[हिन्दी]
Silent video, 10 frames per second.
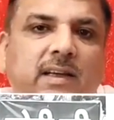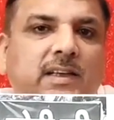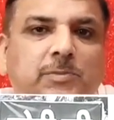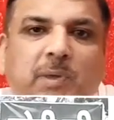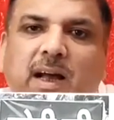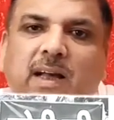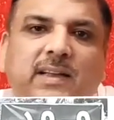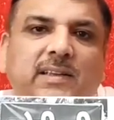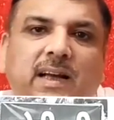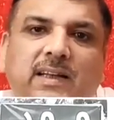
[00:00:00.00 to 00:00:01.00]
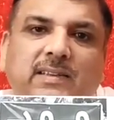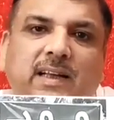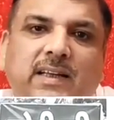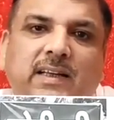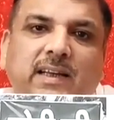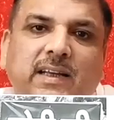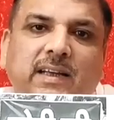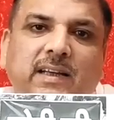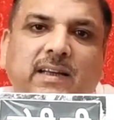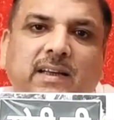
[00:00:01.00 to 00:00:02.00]
ये किस प्रकार की तानाशाही है
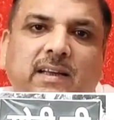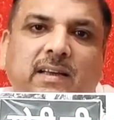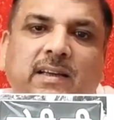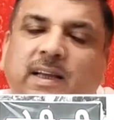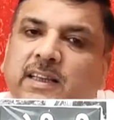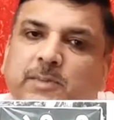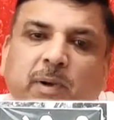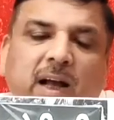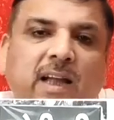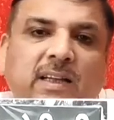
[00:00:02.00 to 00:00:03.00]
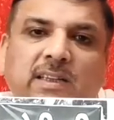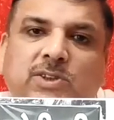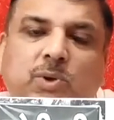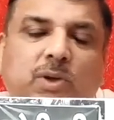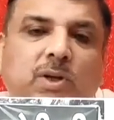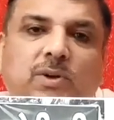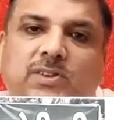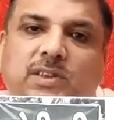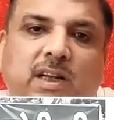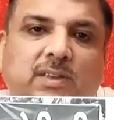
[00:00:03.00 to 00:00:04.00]
ये किस प्रकार की चोरी और
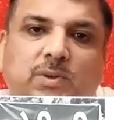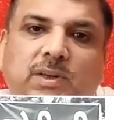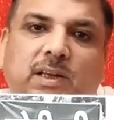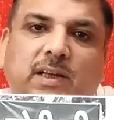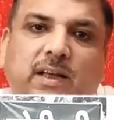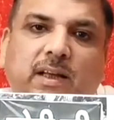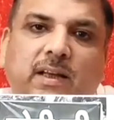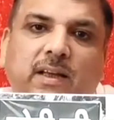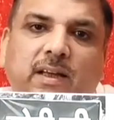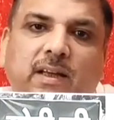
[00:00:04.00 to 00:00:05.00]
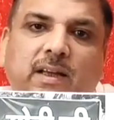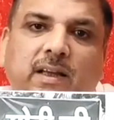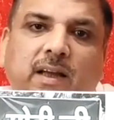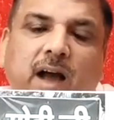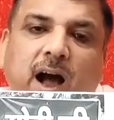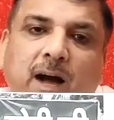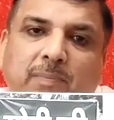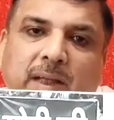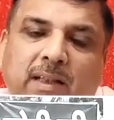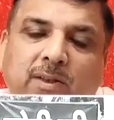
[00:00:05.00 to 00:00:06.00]
सीना चोरी है
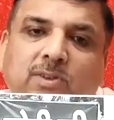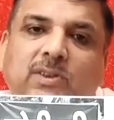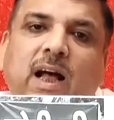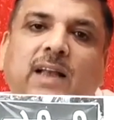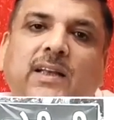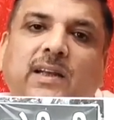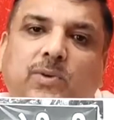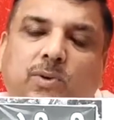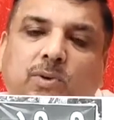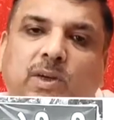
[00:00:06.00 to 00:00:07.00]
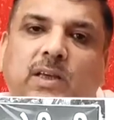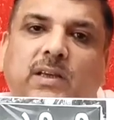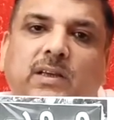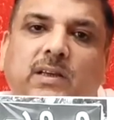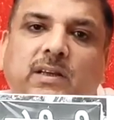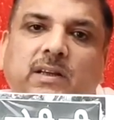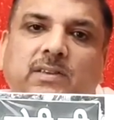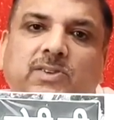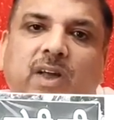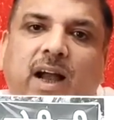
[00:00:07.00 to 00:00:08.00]
आप हिंदुस्तान के लोगों की
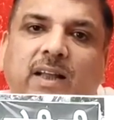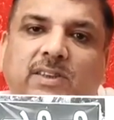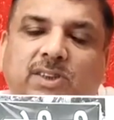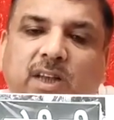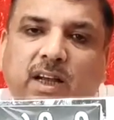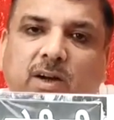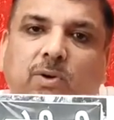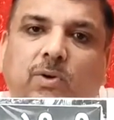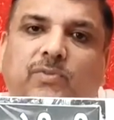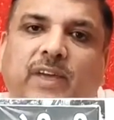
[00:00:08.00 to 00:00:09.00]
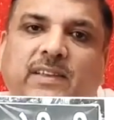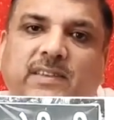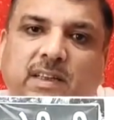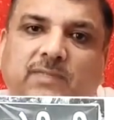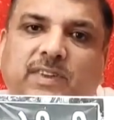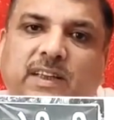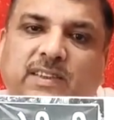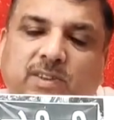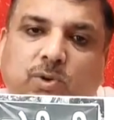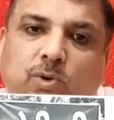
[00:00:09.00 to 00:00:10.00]
साढ़े छह करोड़ वैक्सीन
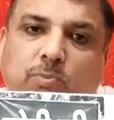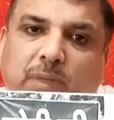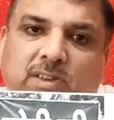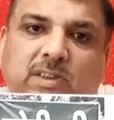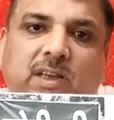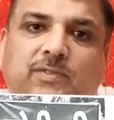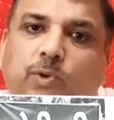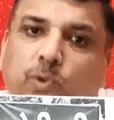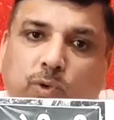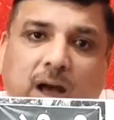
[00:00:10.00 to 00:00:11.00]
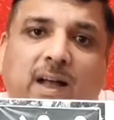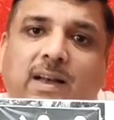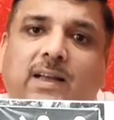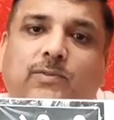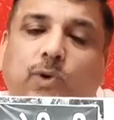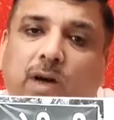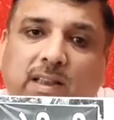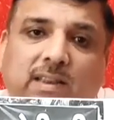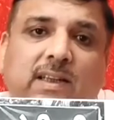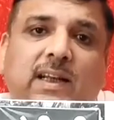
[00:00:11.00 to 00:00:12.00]
विदेशियों को बेच दे वो गुनाह नहीं वो
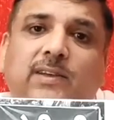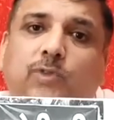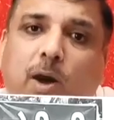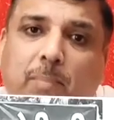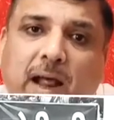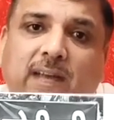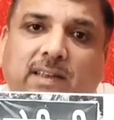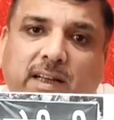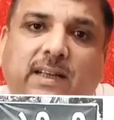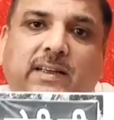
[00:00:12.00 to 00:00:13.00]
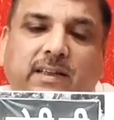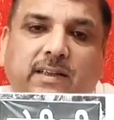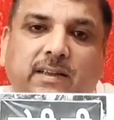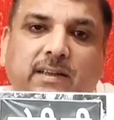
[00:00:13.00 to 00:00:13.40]
गलती नहीं वो अपराध नहीं